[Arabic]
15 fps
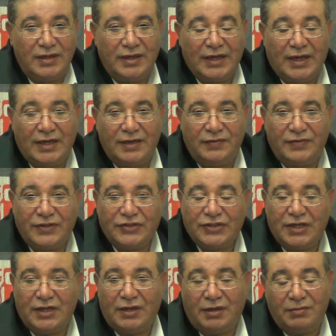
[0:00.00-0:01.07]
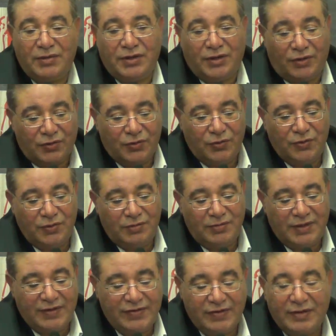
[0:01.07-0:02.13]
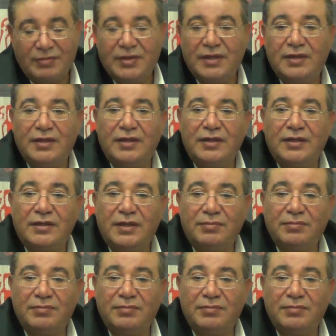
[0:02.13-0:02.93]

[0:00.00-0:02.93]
يعني فشل عبر عقود من الزمن